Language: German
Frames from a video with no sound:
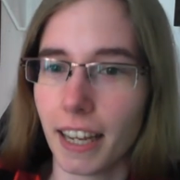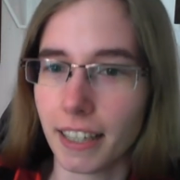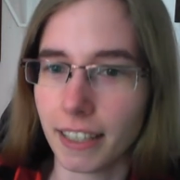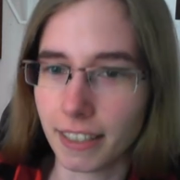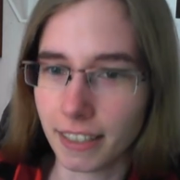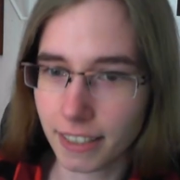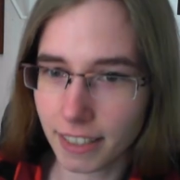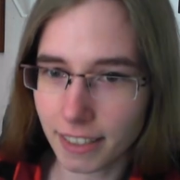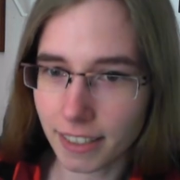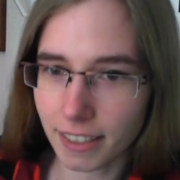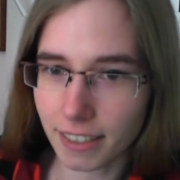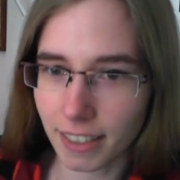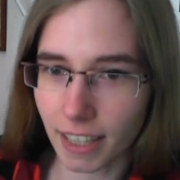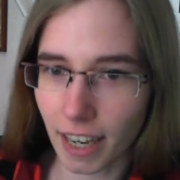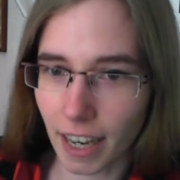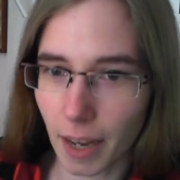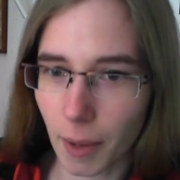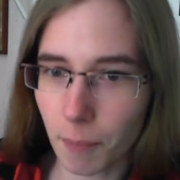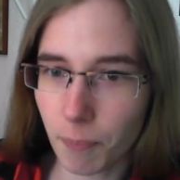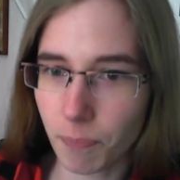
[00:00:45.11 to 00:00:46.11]
dieses
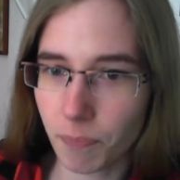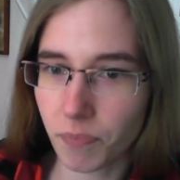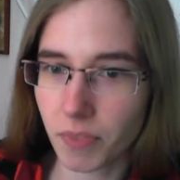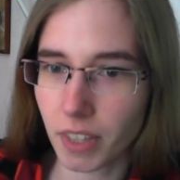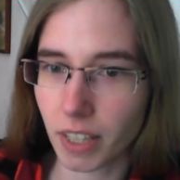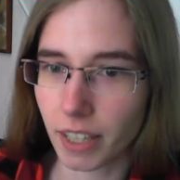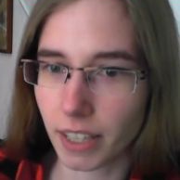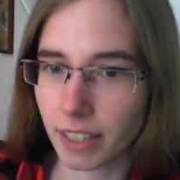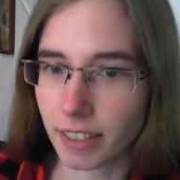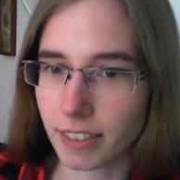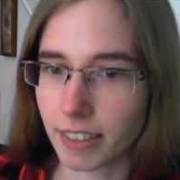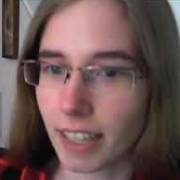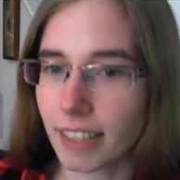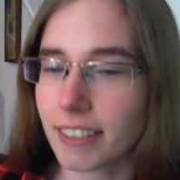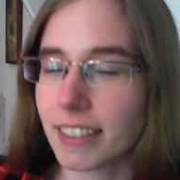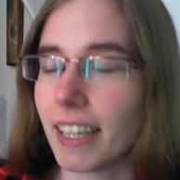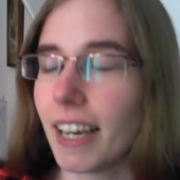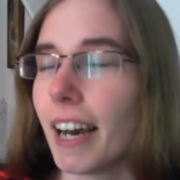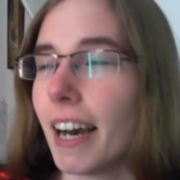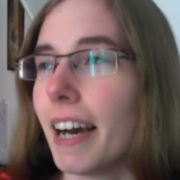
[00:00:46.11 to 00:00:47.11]
Jahr ist
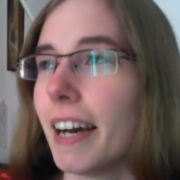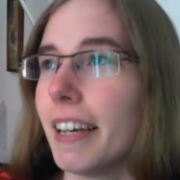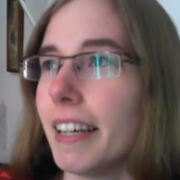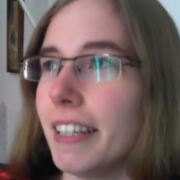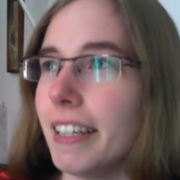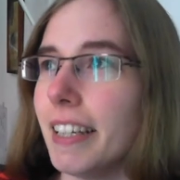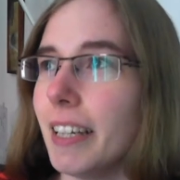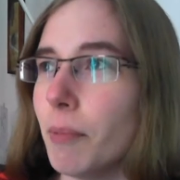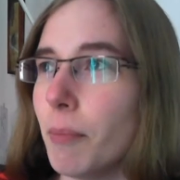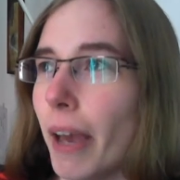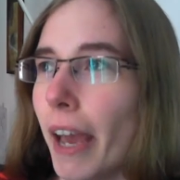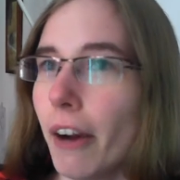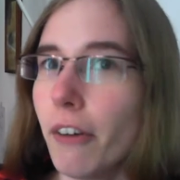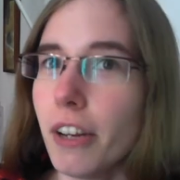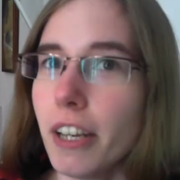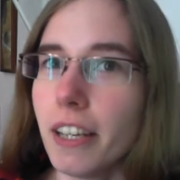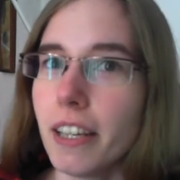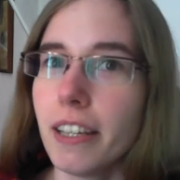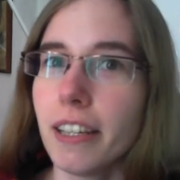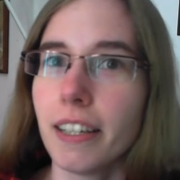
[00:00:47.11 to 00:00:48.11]
das Jahr, in dem
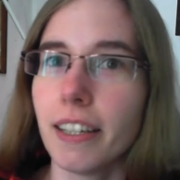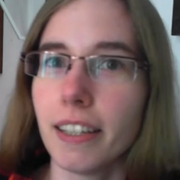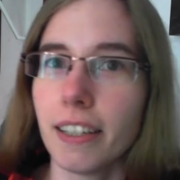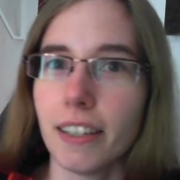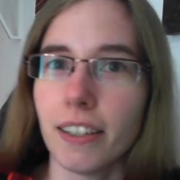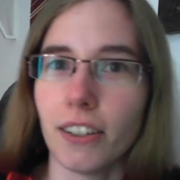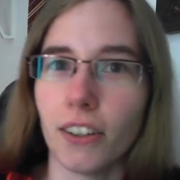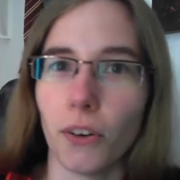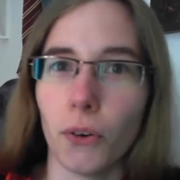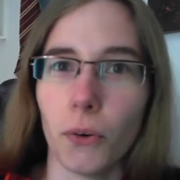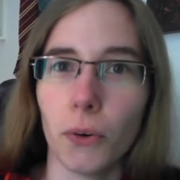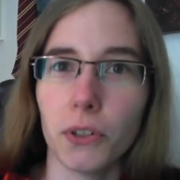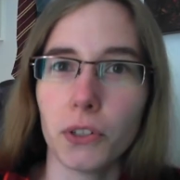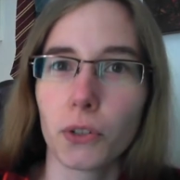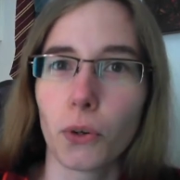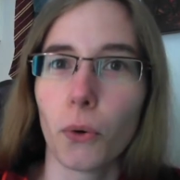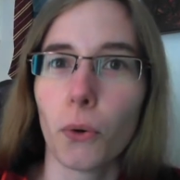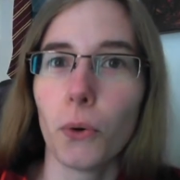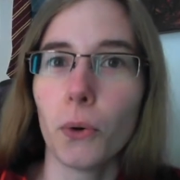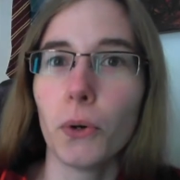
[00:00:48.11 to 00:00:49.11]
Harry und
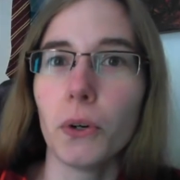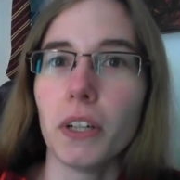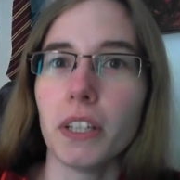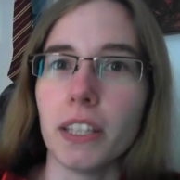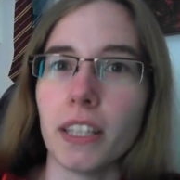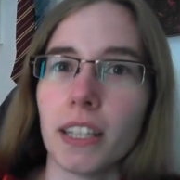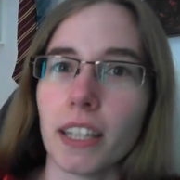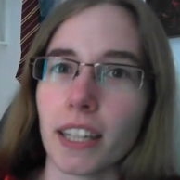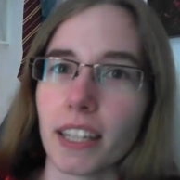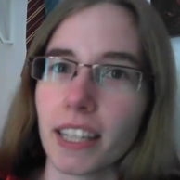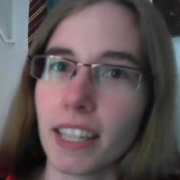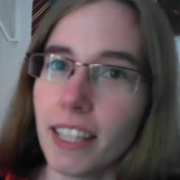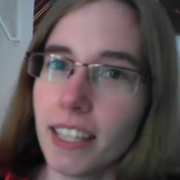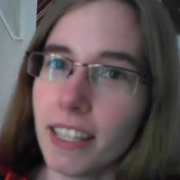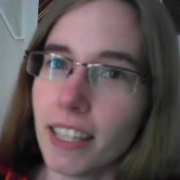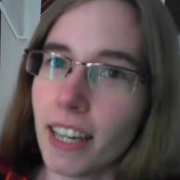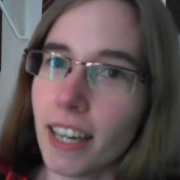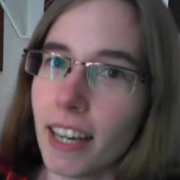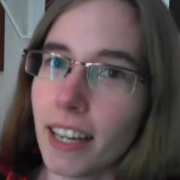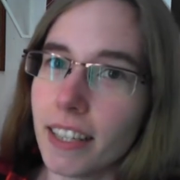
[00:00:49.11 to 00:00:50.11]
Co. ihre
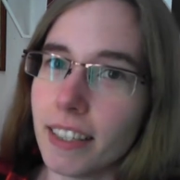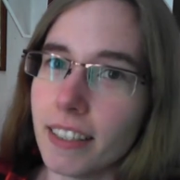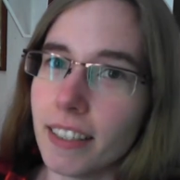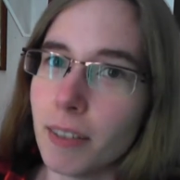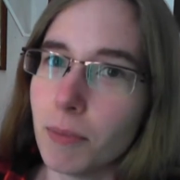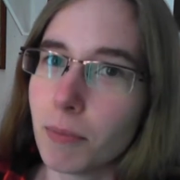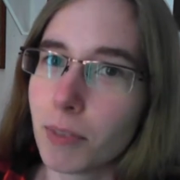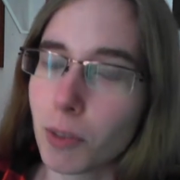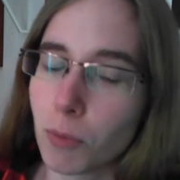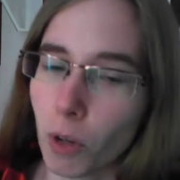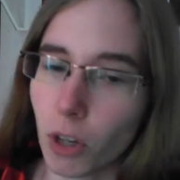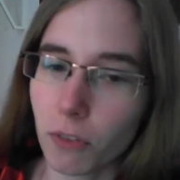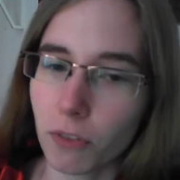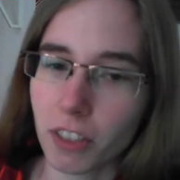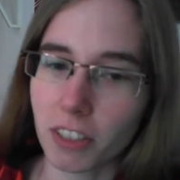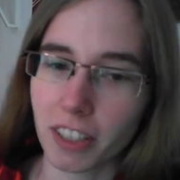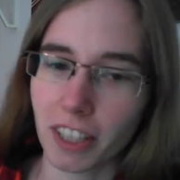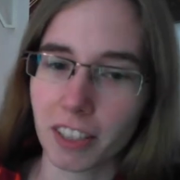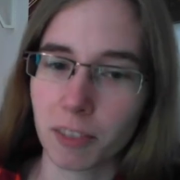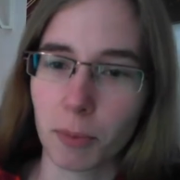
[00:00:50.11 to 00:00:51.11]
Kinder ähm, zum
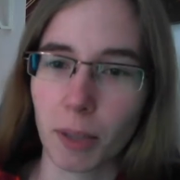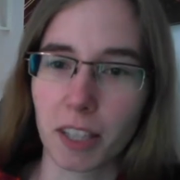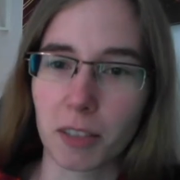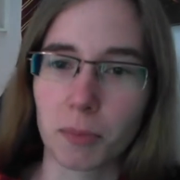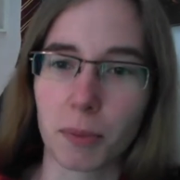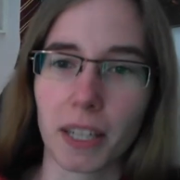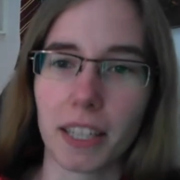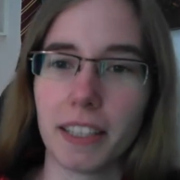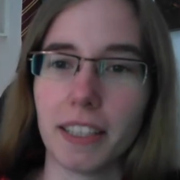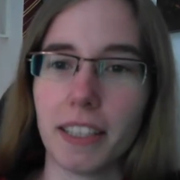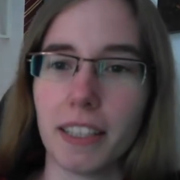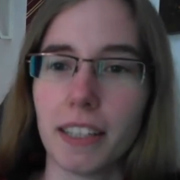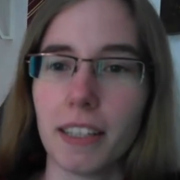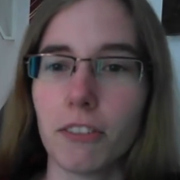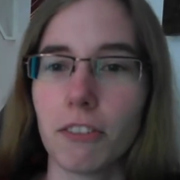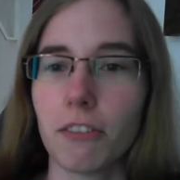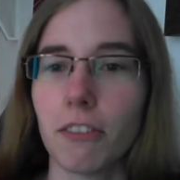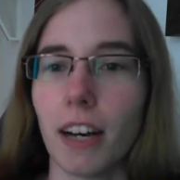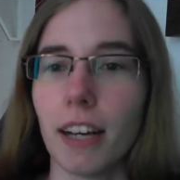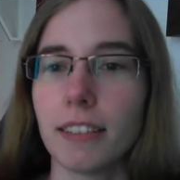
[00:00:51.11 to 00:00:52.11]
Hogwarts Express bringen, in
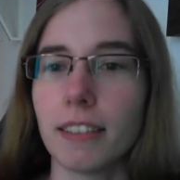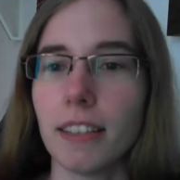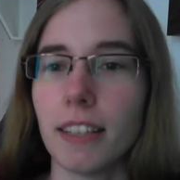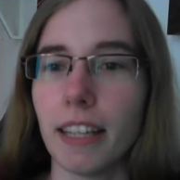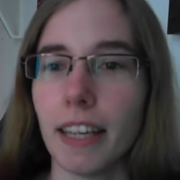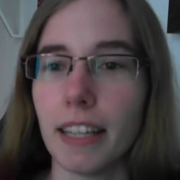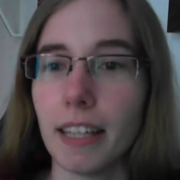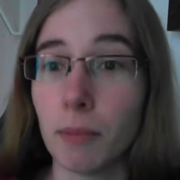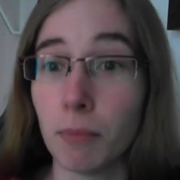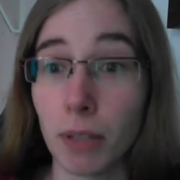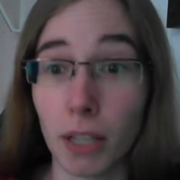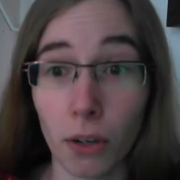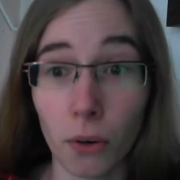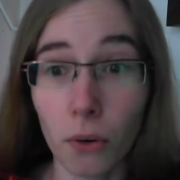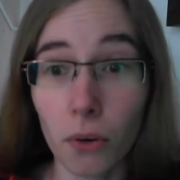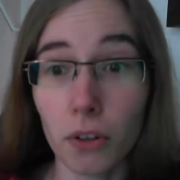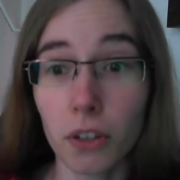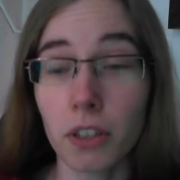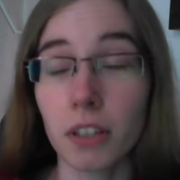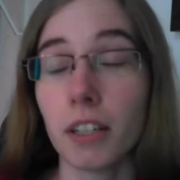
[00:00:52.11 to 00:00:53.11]
dem quasi der
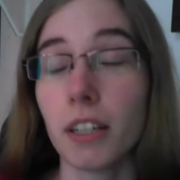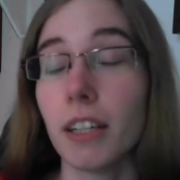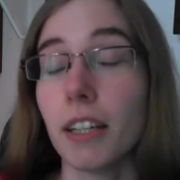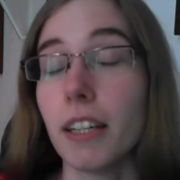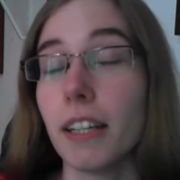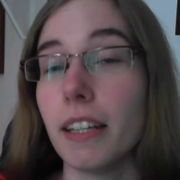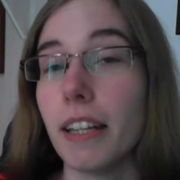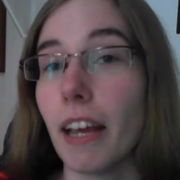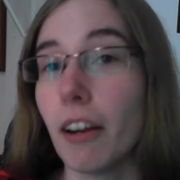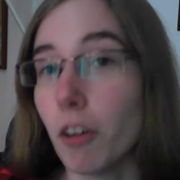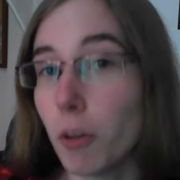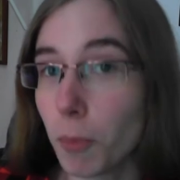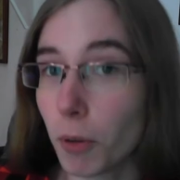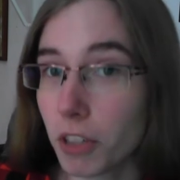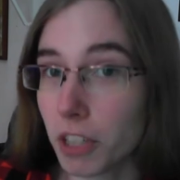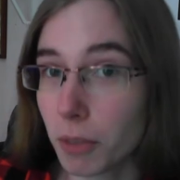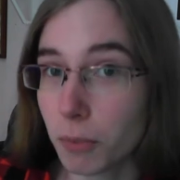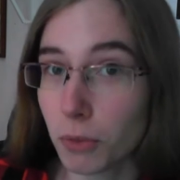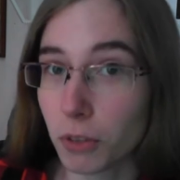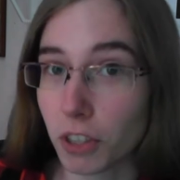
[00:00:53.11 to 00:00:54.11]
Epilog der Harry
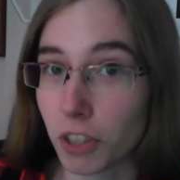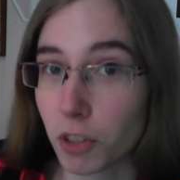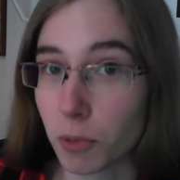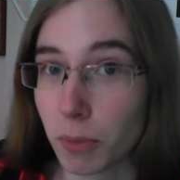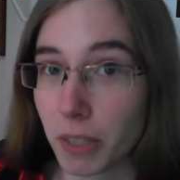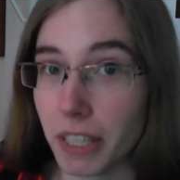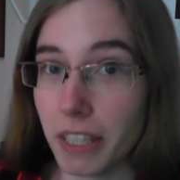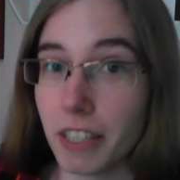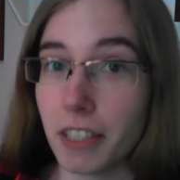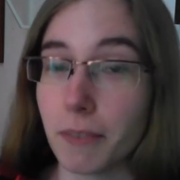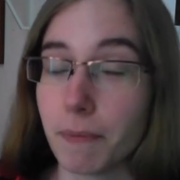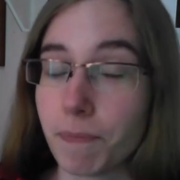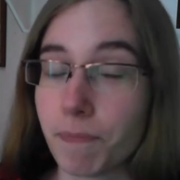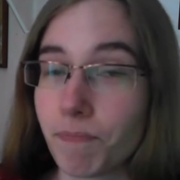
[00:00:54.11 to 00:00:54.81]
Potter Bücher spielt.